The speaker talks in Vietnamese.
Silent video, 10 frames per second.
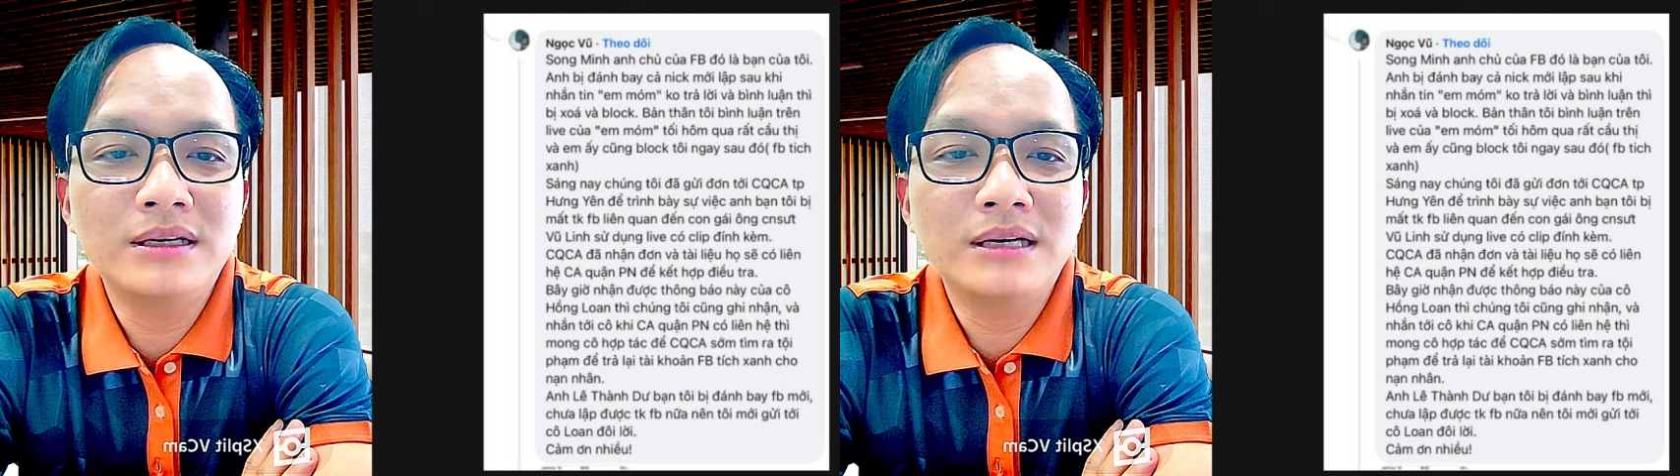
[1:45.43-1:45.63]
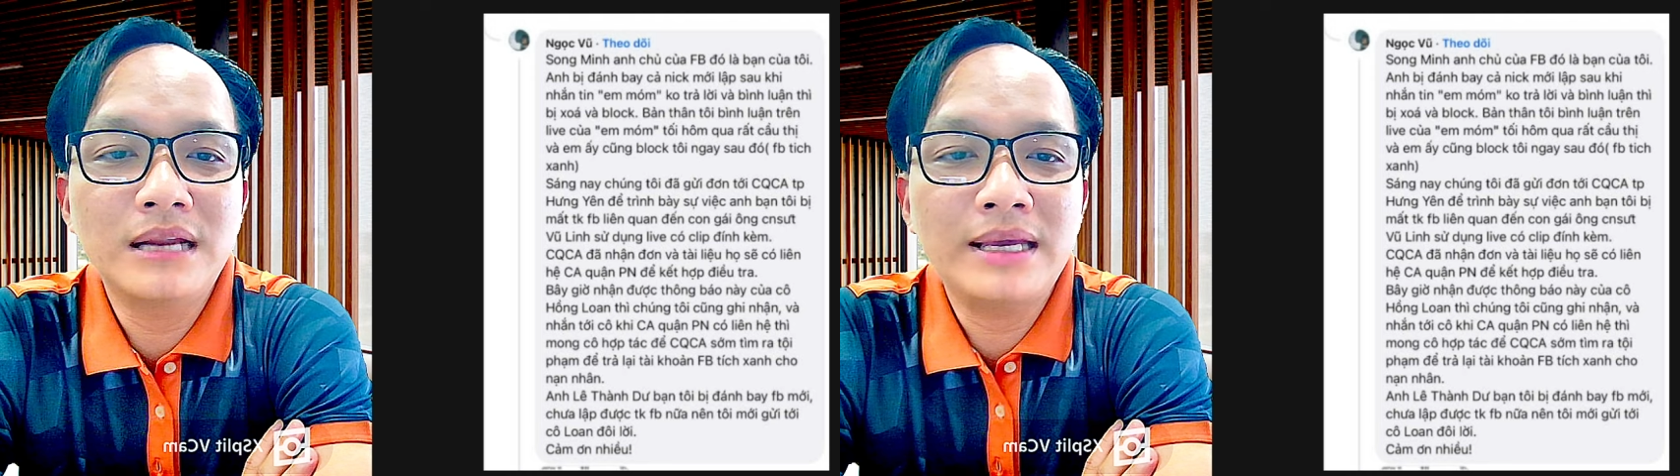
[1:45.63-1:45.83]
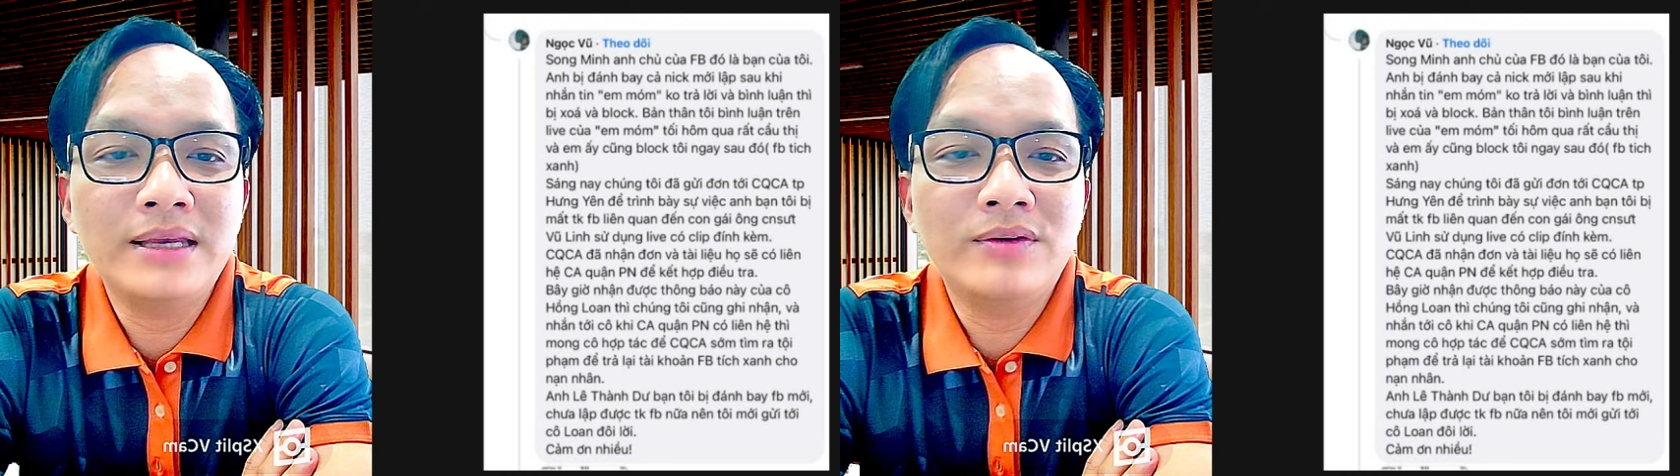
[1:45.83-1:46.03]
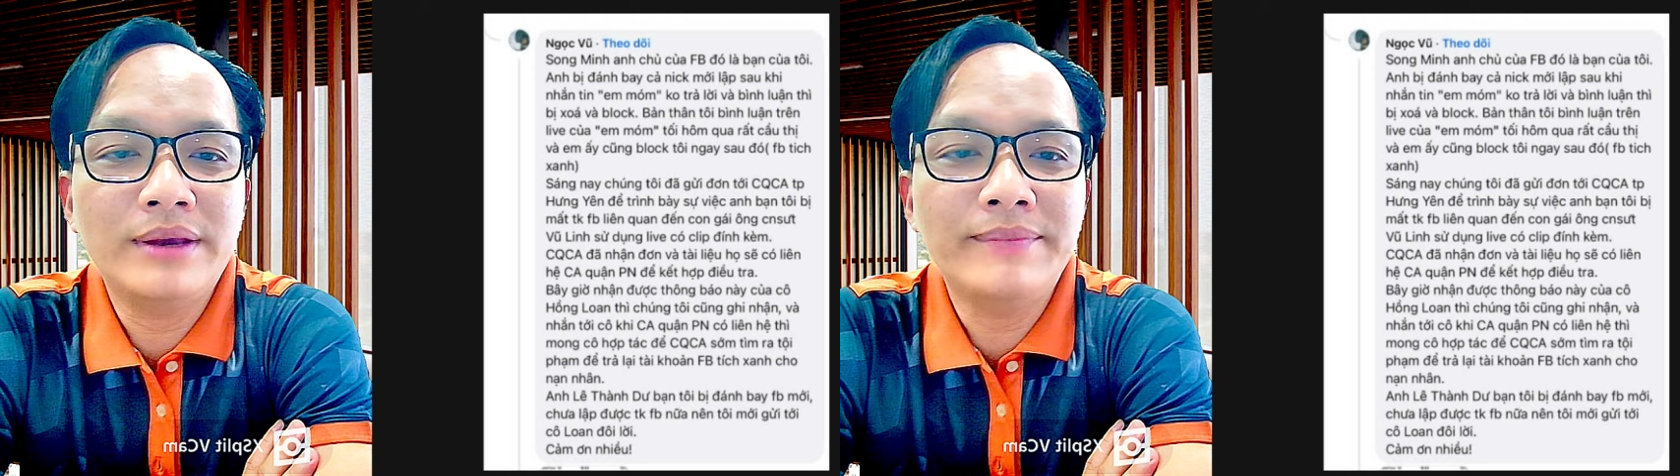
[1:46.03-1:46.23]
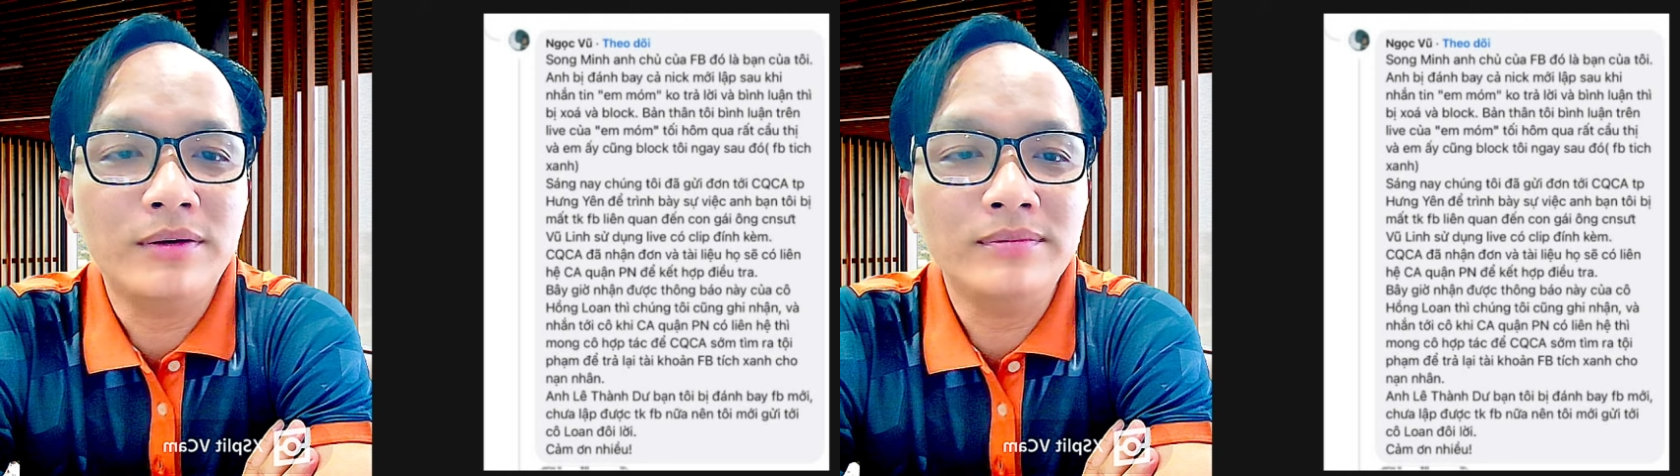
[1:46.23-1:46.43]
like của
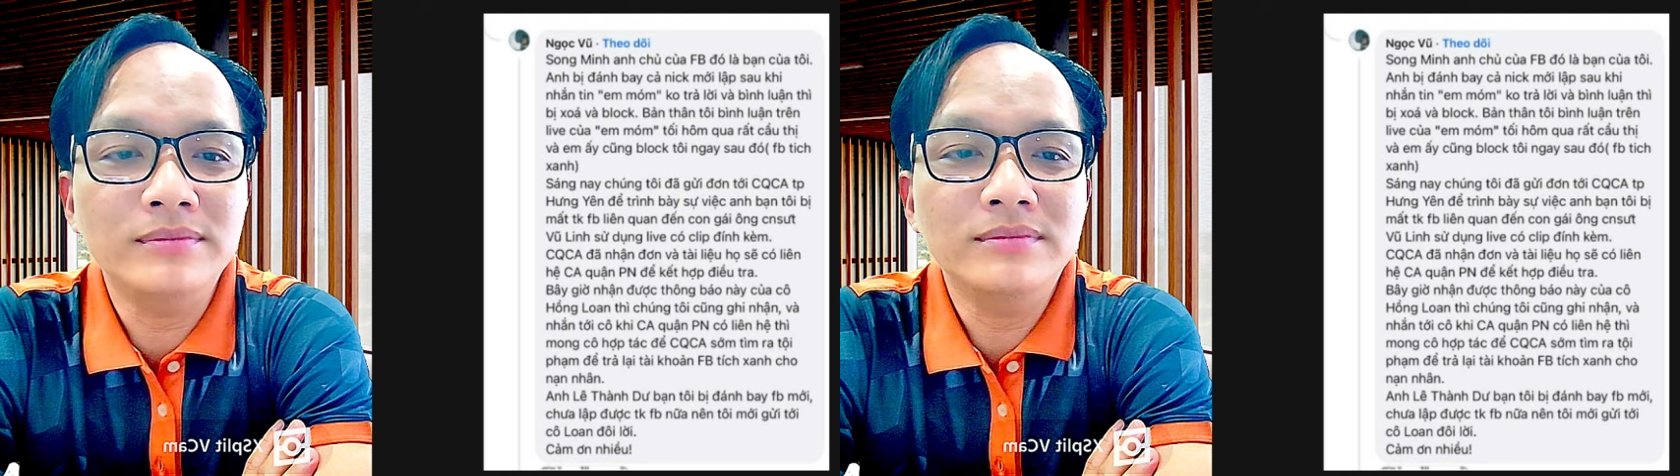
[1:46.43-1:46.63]
em móm